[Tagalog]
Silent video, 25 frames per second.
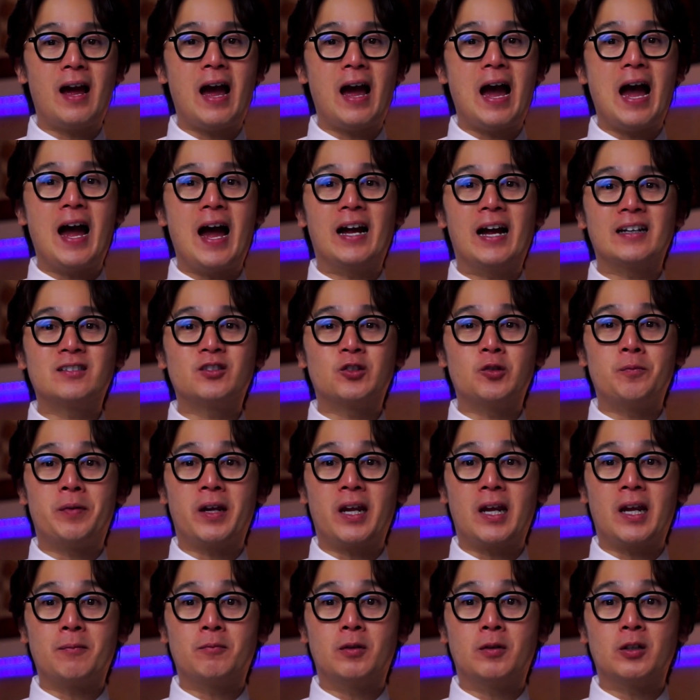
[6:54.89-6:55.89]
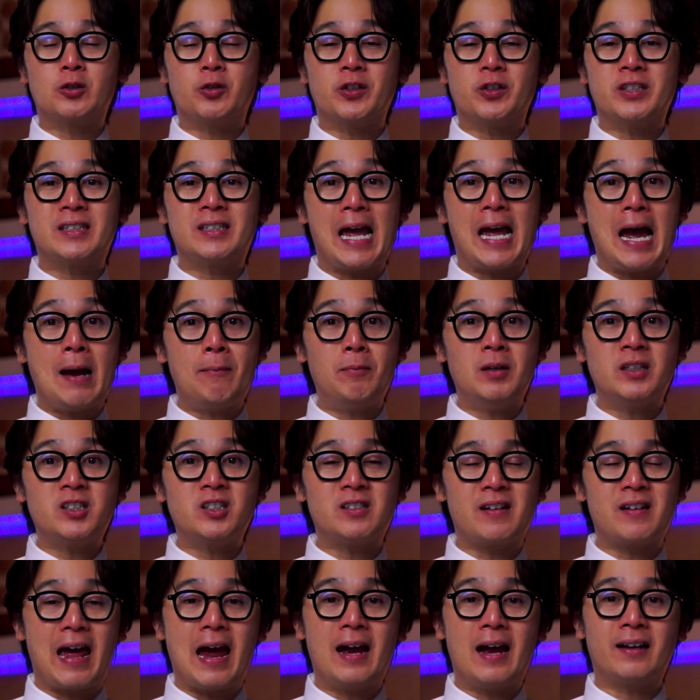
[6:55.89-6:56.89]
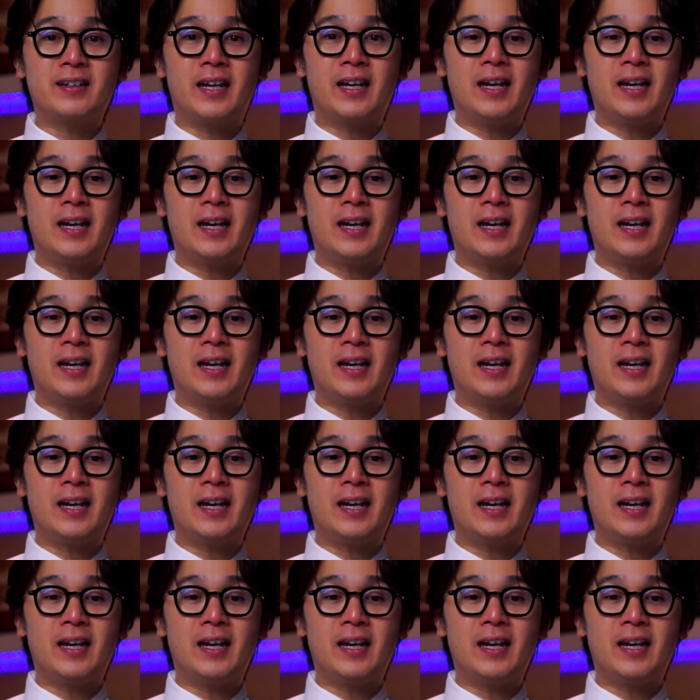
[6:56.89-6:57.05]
at to be able to establish that,